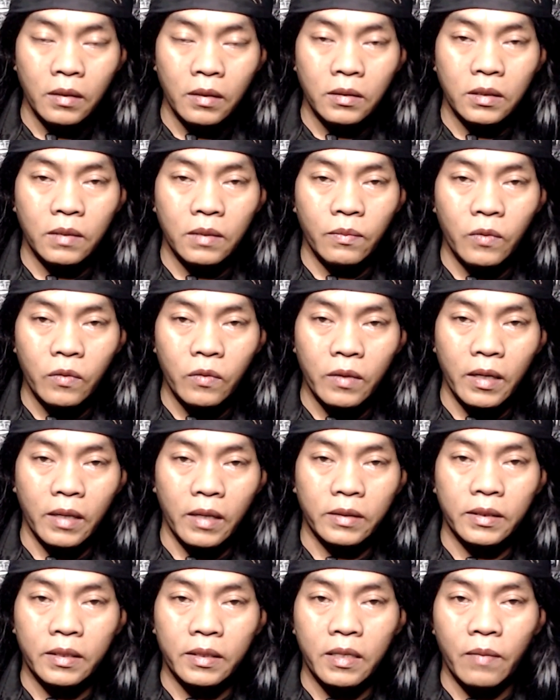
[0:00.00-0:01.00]

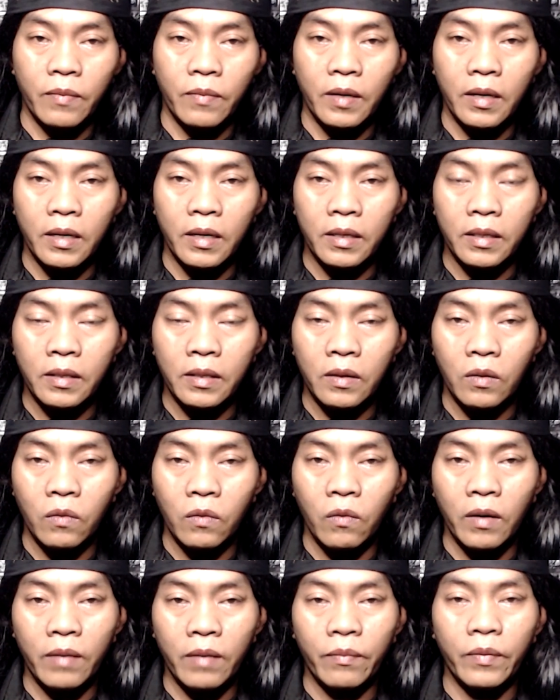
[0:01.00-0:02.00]
Semoga setiap hari
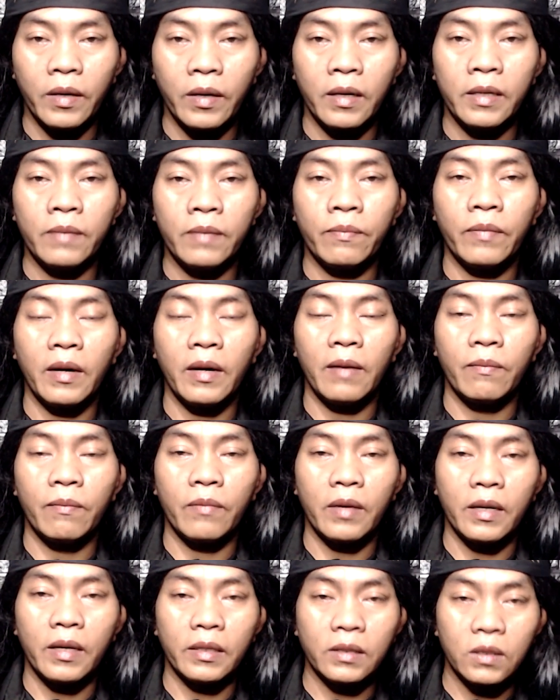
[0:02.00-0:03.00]
uang berlimpah
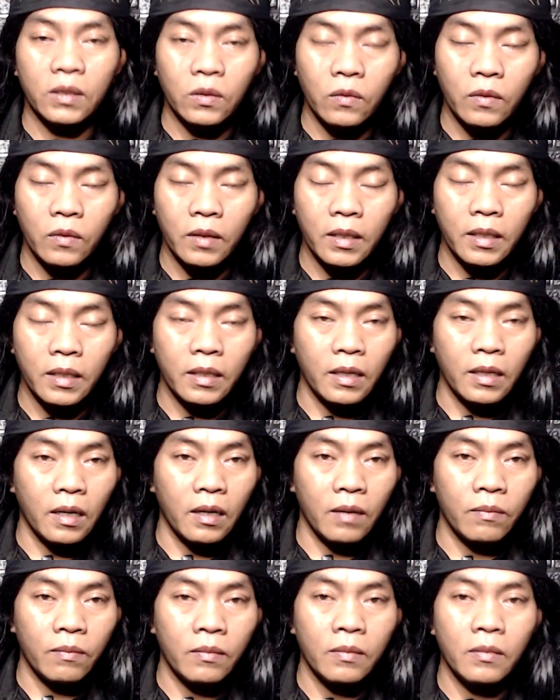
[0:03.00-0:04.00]
masuk ke
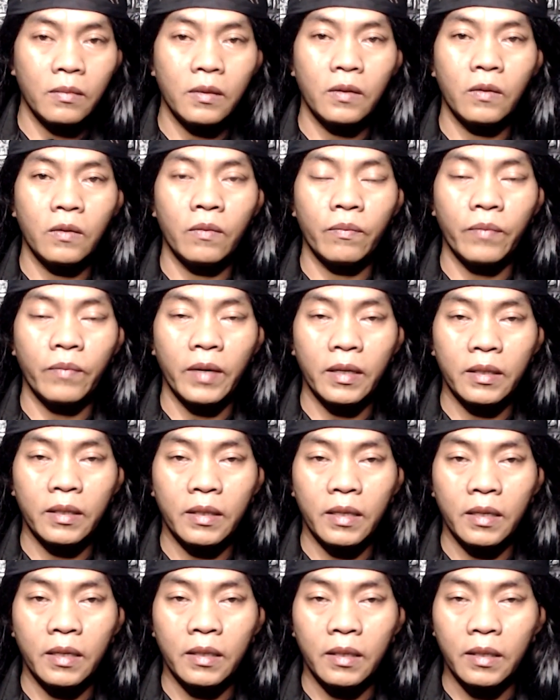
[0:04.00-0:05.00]
dalam dompet
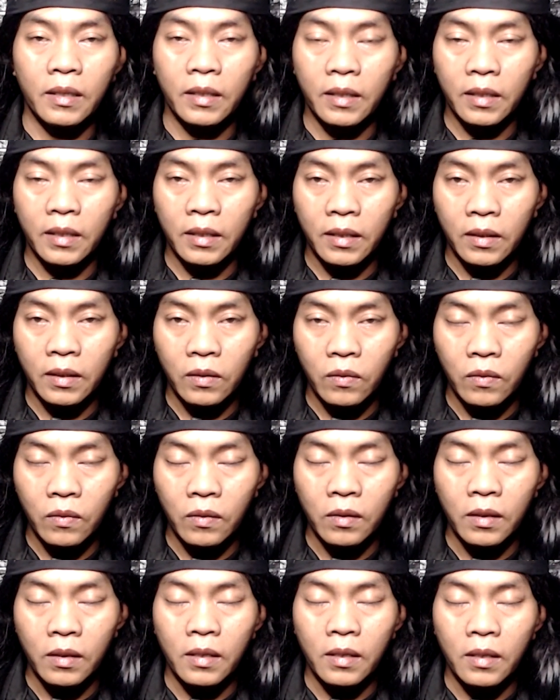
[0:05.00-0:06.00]
dan rekeningku